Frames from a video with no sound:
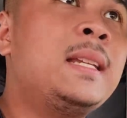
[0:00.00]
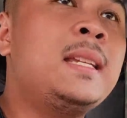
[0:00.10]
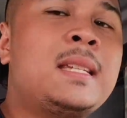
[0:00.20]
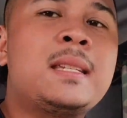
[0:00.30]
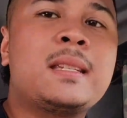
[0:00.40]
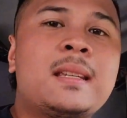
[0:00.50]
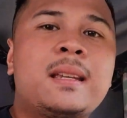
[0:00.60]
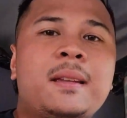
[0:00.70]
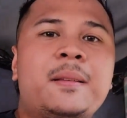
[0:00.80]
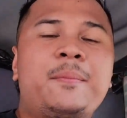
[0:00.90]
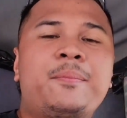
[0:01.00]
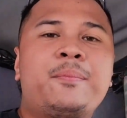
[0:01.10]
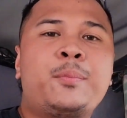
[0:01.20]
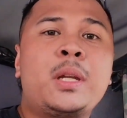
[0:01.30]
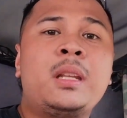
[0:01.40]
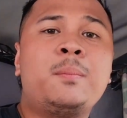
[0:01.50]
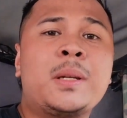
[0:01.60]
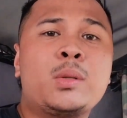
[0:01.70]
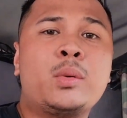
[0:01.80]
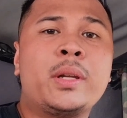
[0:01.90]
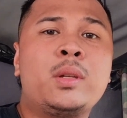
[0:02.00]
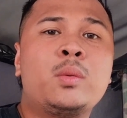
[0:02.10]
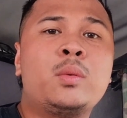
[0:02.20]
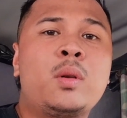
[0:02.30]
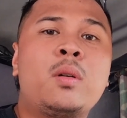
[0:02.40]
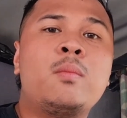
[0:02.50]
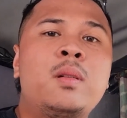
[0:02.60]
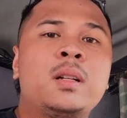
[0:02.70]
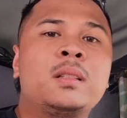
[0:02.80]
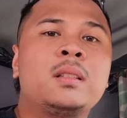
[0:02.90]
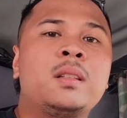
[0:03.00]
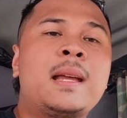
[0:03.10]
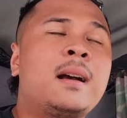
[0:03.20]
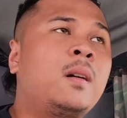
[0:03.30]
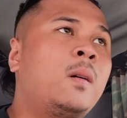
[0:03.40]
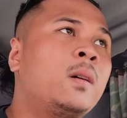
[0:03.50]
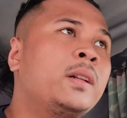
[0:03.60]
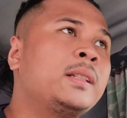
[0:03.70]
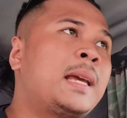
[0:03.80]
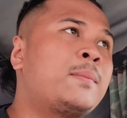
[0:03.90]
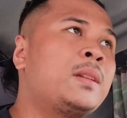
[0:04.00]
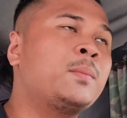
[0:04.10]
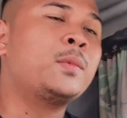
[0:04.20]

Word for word: is pwedeng pasukin yung loob ng owner type jeep